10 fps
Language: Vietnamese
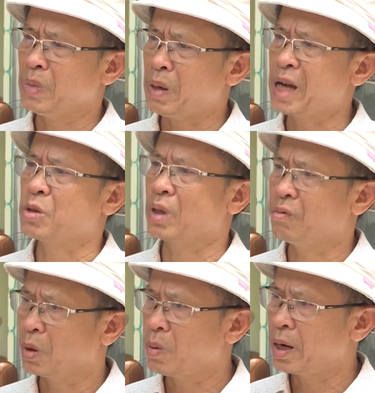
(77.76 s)
20
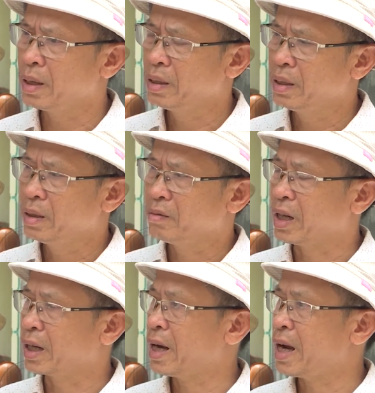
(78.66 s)
năm vừa qua.
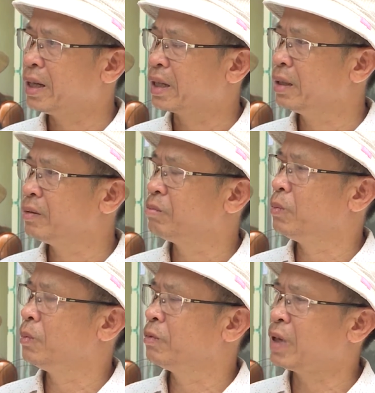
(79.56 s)
Và cái hai là cái
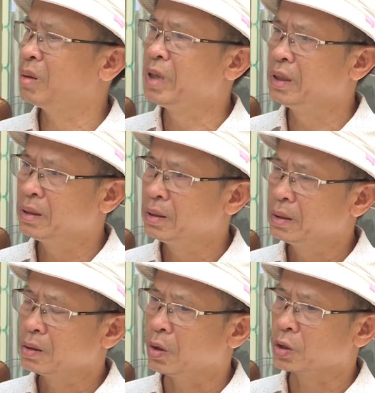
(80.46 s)
văn minh
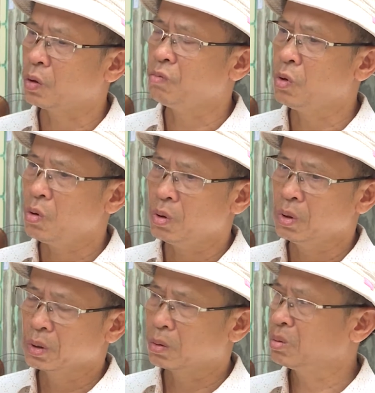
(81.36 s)
của xóm phố
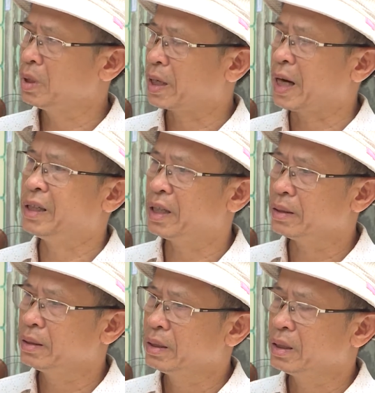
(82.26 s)
cũng được cải thiện.
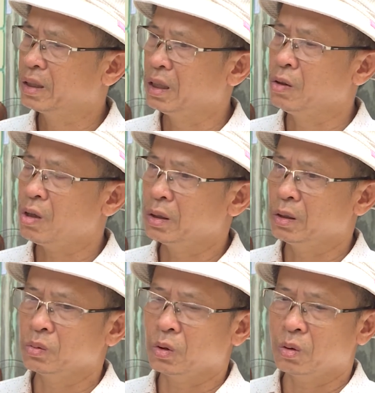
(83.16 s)
Từ đó
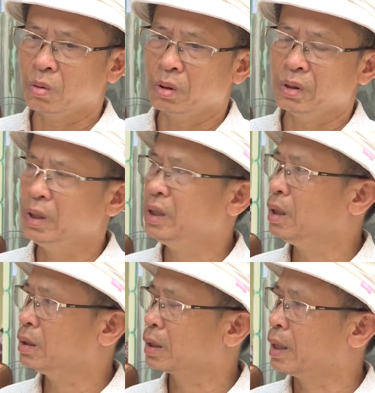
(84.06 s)
thì chúng tôi cũng ý
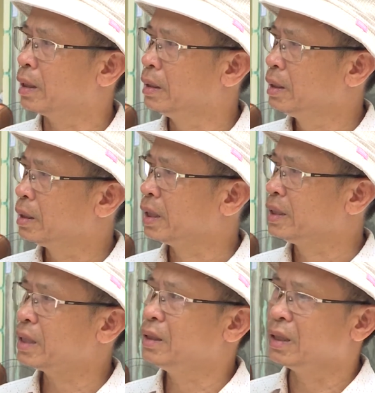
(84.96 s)
thức được rằng là
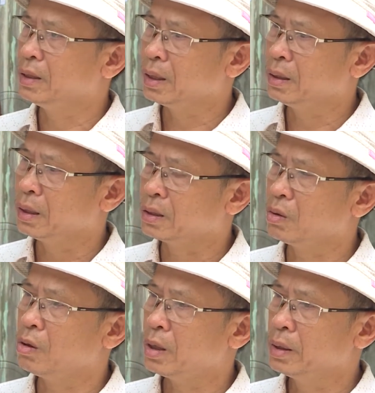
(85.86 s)
nhắc nhở nhân dân ở
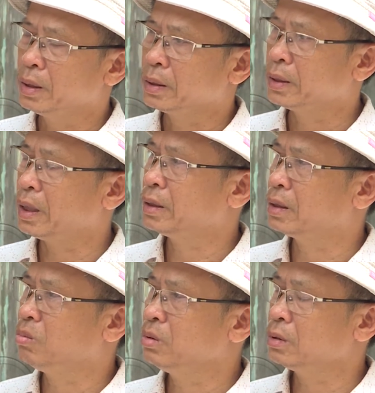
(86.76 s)
trong ngõ sẽ
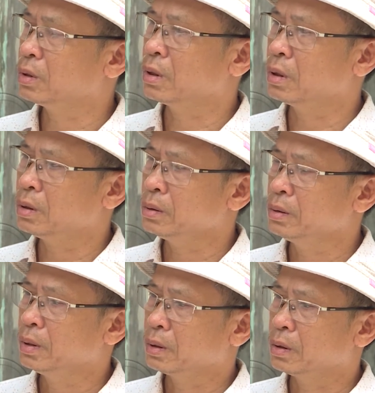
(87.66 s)
sống cho nó
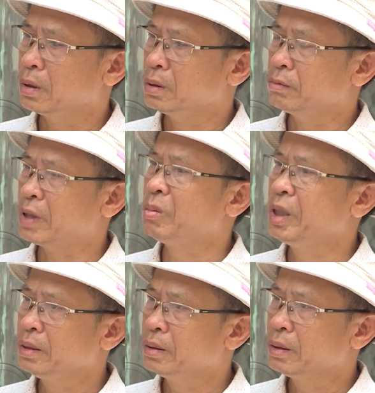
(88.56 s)
có văn
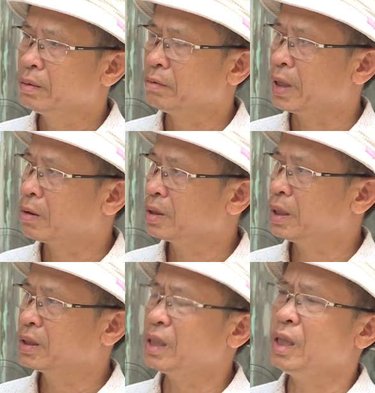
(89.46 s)
minh và có
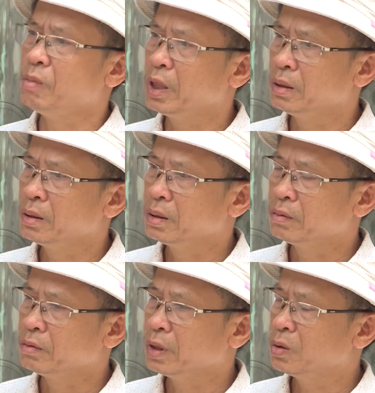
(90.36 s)
trách nhiệm hơn
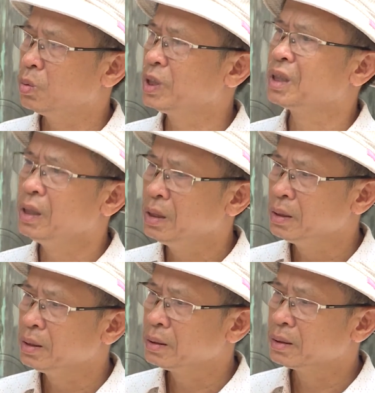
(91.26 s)
với khu dân cư.
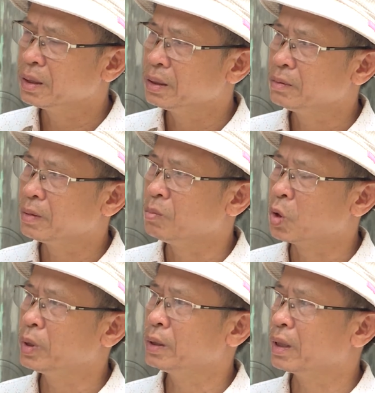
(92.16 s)
Đấy, và
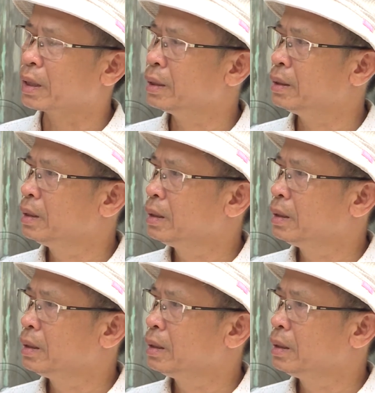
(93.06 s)
mục đích là cái